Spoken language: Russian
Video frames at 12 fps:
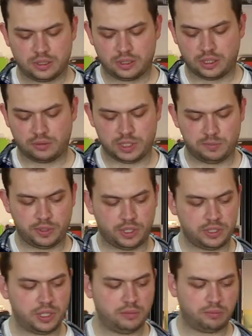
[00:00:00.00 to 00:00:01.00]
Давайте теперь
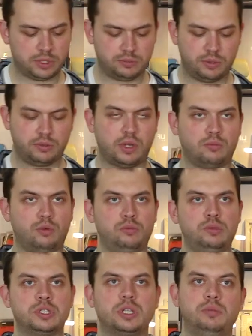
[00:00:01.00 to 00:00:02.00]
оденем, посмотрим, как
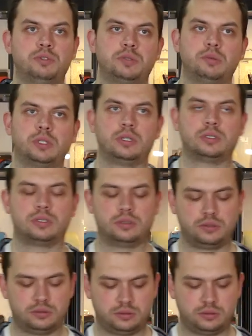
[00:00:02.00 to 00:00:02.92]
будет без клипса смотреться.